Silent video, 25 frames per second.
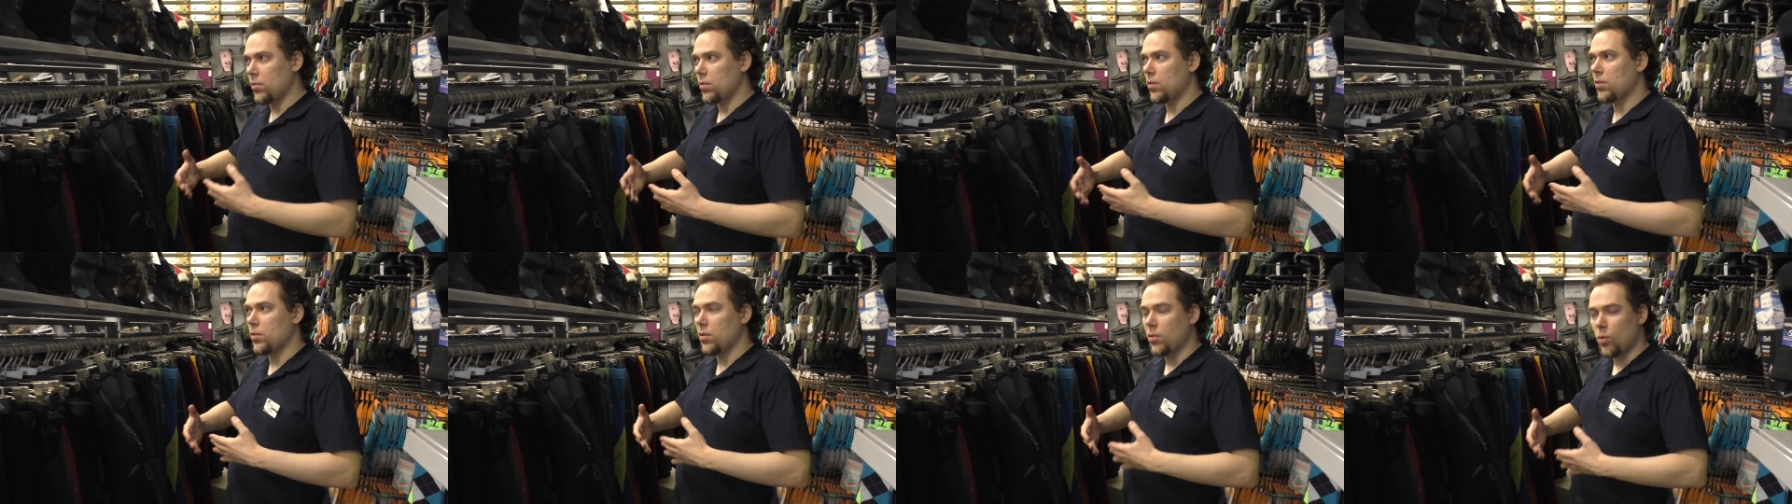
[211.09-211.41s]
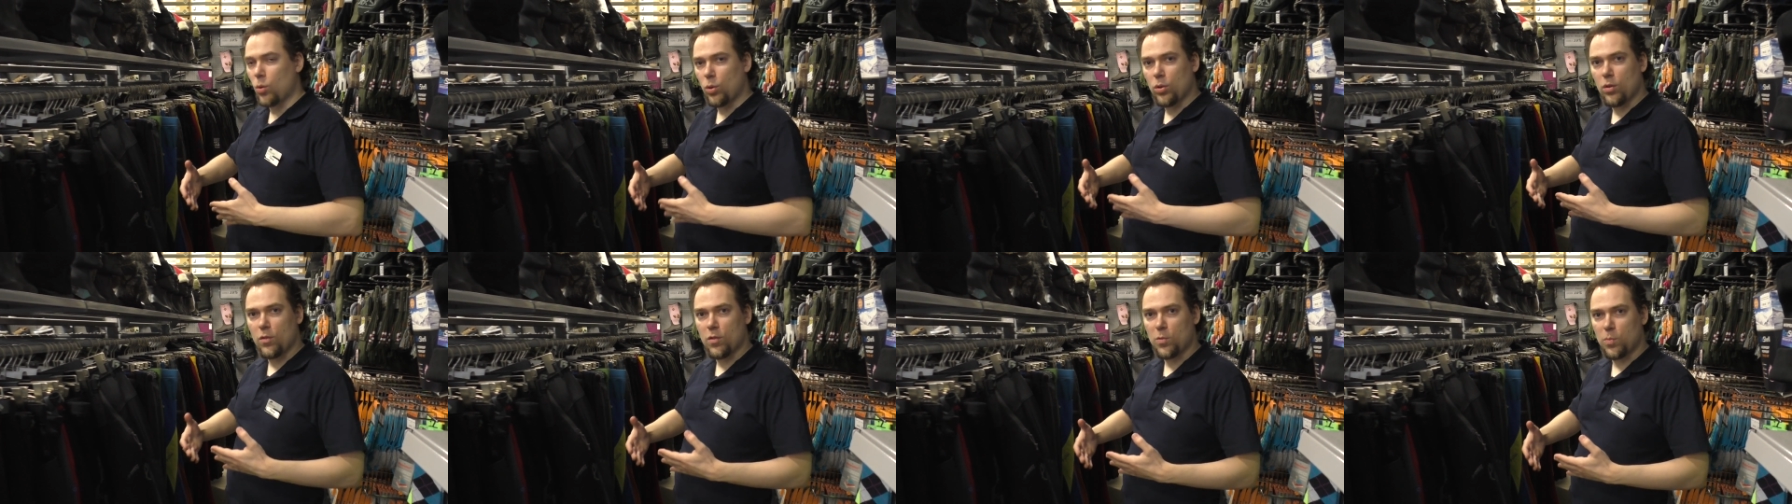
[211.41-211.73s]
э,
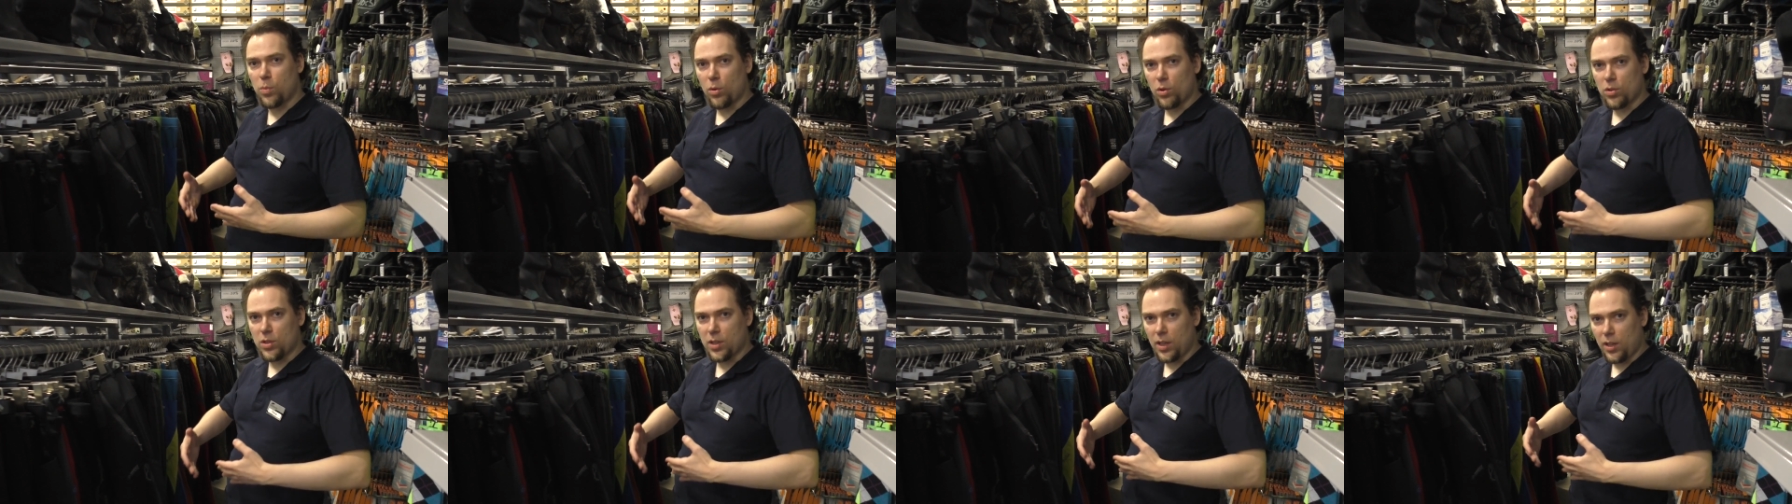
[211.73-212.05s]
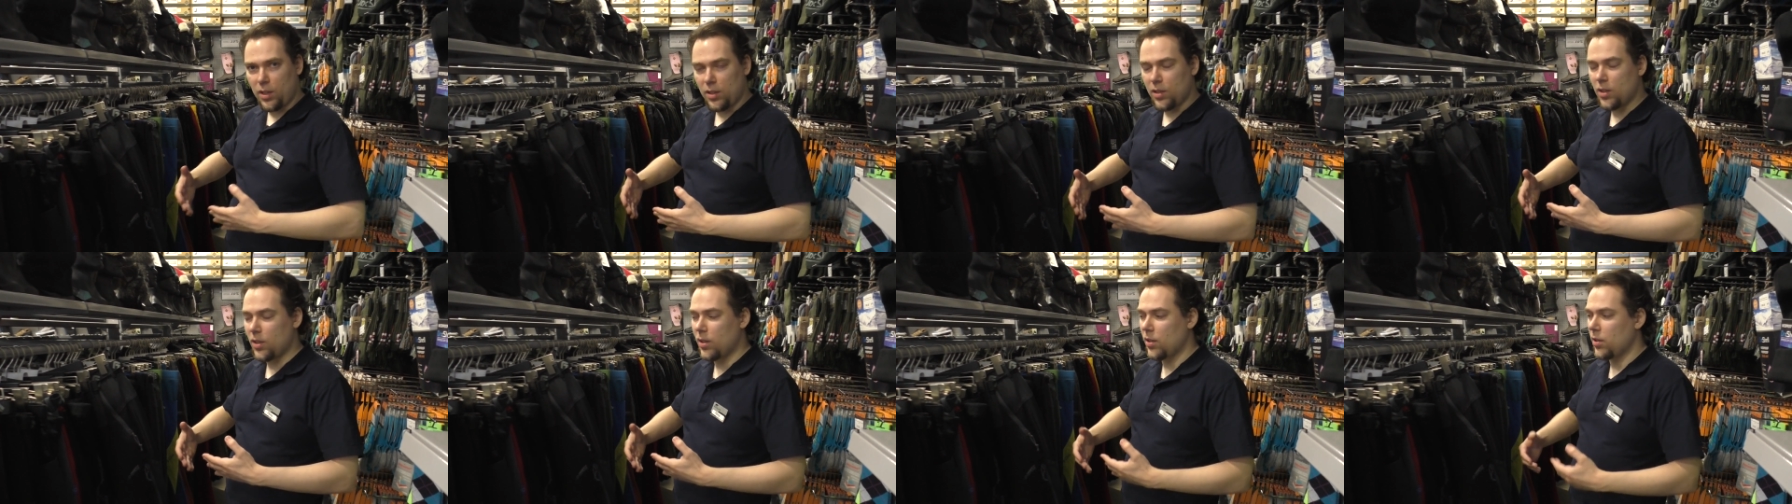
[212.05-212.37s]
ходит в
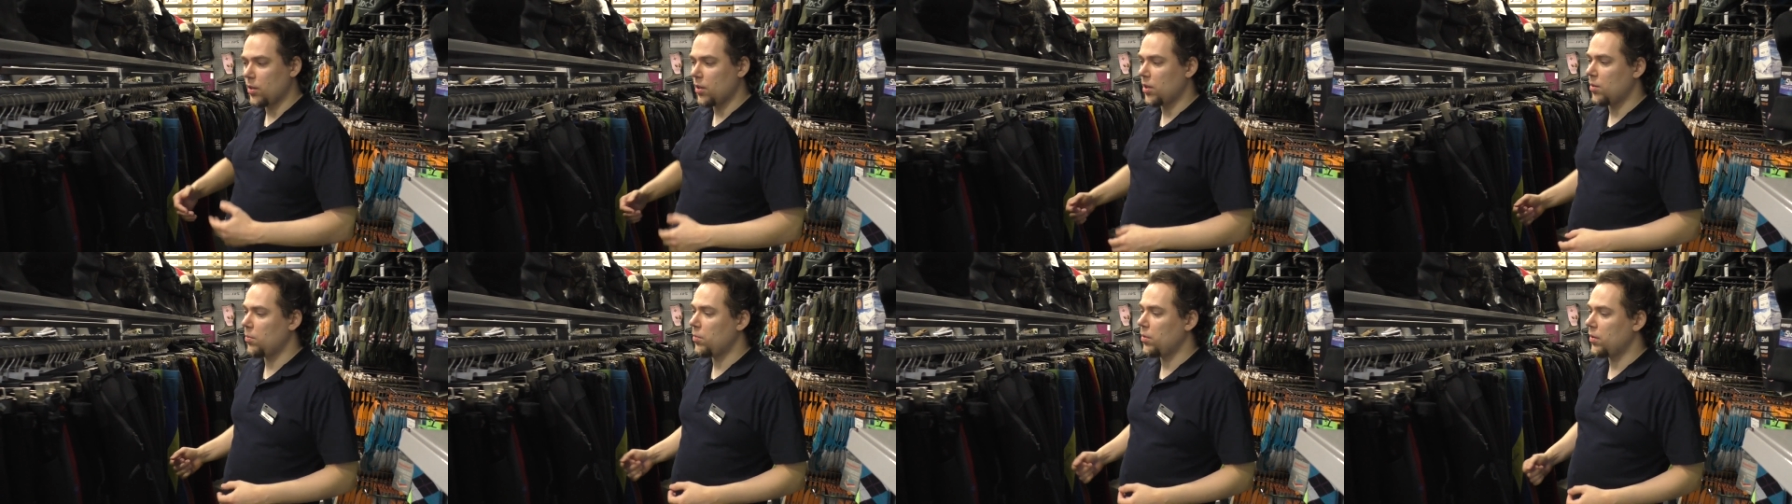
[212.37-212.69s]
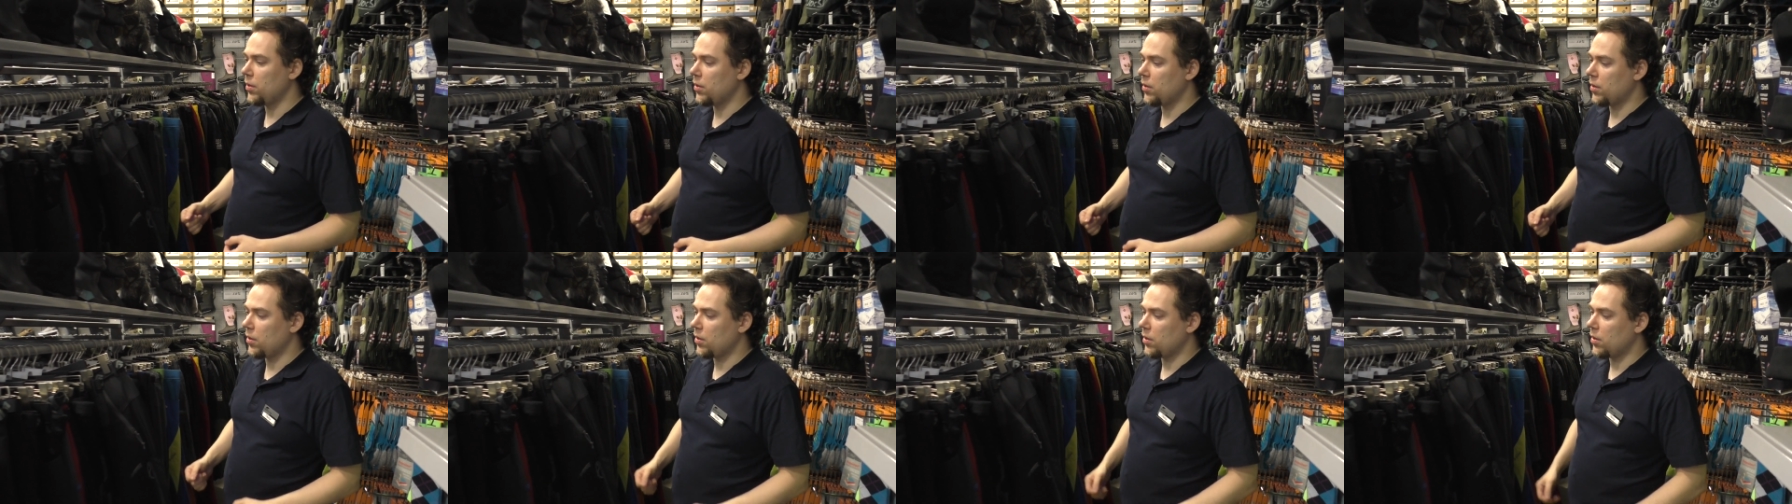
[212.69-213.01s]
спортзал, да, как бы